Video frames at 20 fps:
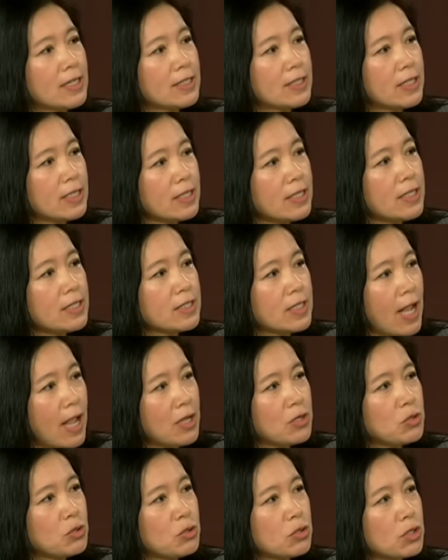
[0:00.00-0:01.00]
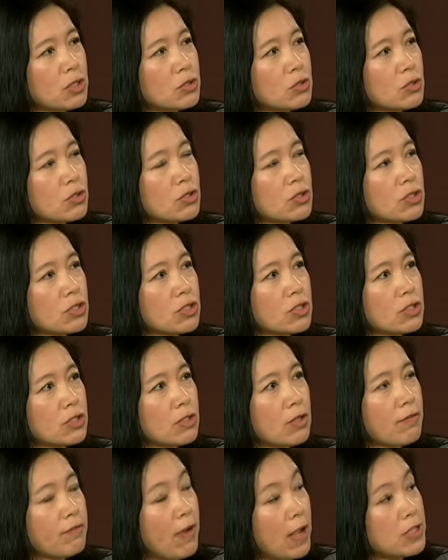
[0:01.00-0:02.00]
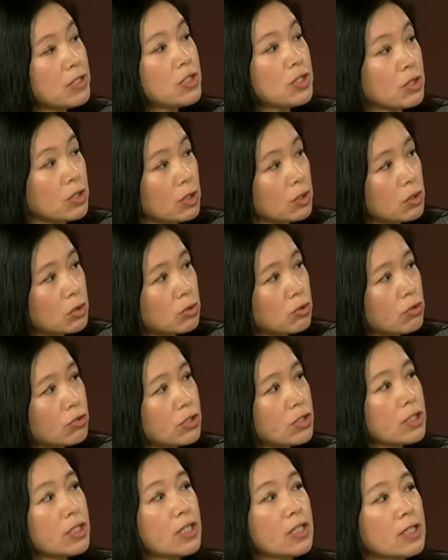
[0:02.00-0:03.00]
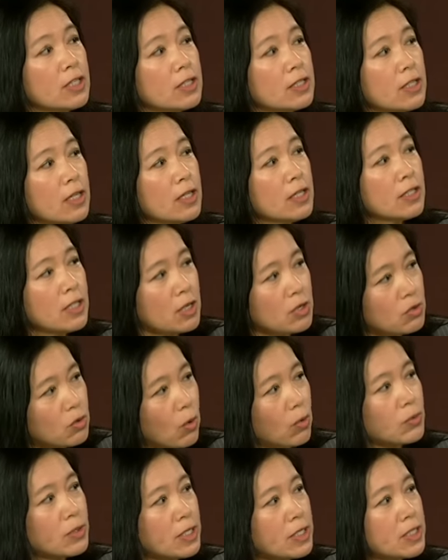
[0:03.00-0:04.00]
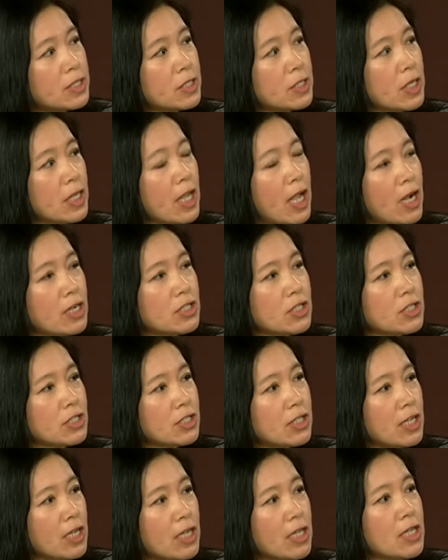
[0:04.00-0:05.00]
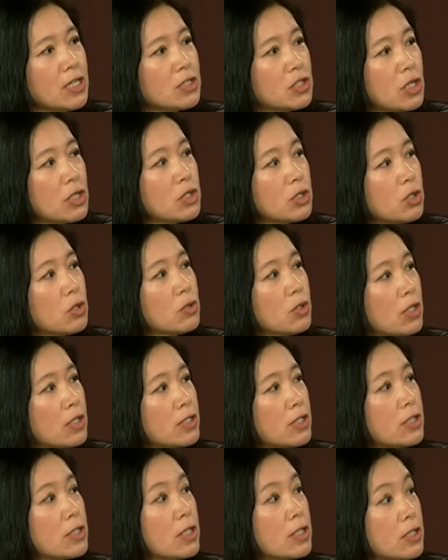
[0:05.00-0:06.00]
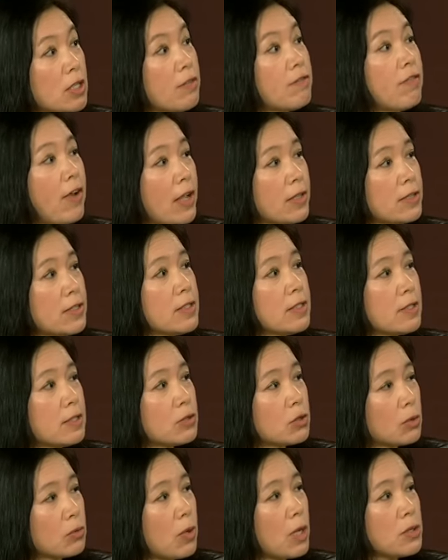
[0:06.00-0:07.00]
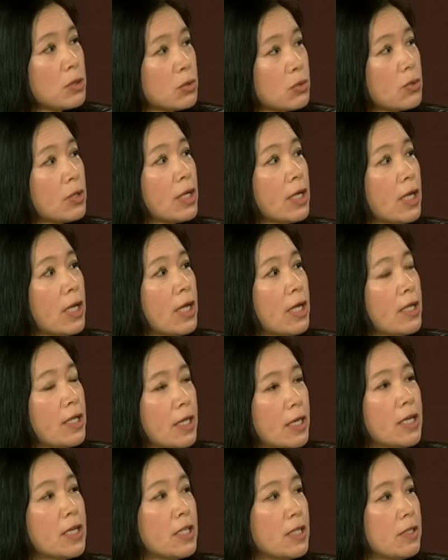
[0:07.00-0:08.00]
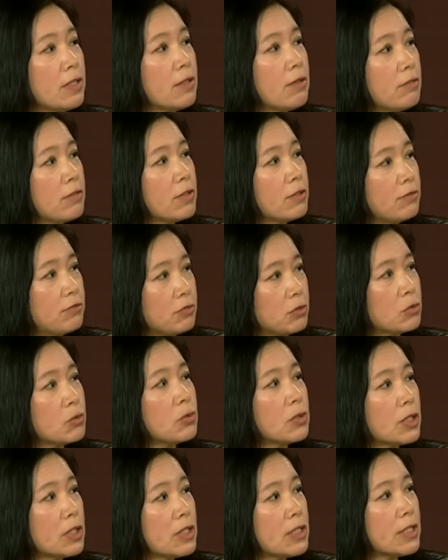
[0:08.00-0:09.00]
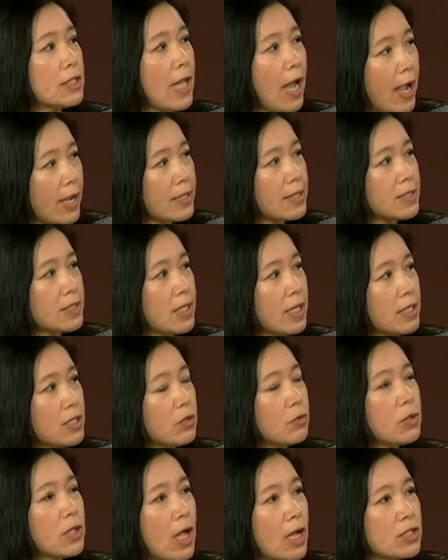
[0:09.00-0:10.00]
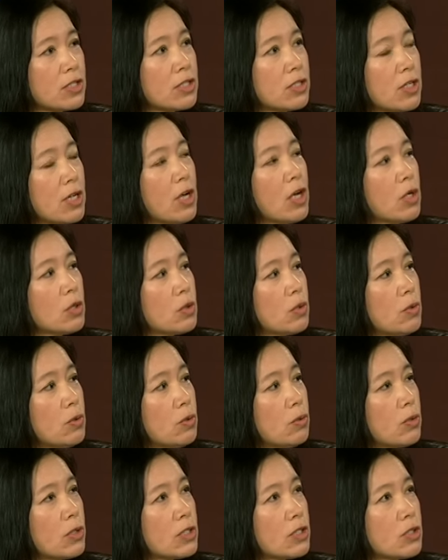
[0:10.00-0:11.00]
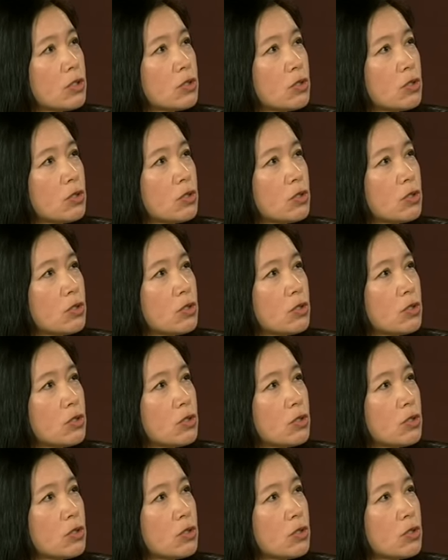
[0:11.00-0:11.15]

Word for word: 可以采取就是反倾销的措施，可能更容易一些，而且这个征收的这个惩罚性的关税也可以幅度更大一些，因为它是通过这